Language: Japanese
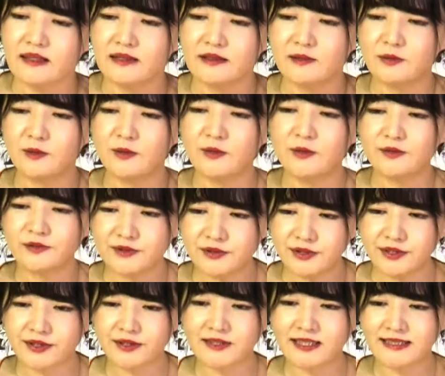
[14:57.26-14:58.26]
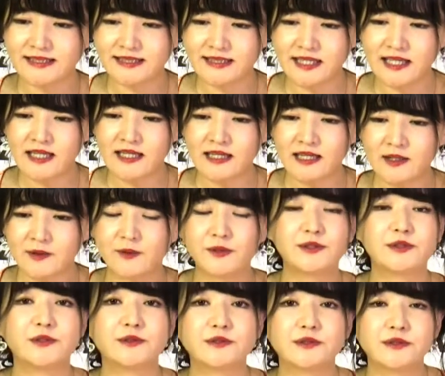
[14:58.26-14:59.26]
多くの人たちが
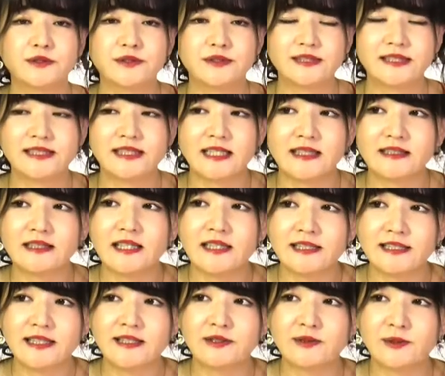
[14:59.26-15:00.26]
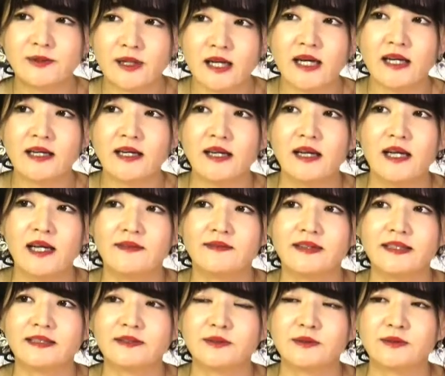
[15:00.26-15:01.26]
職を失ったりですとか、
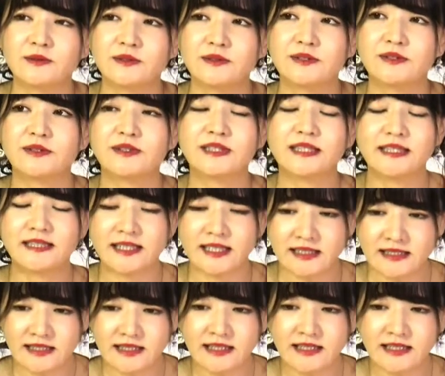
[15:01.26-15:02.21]
出勤できな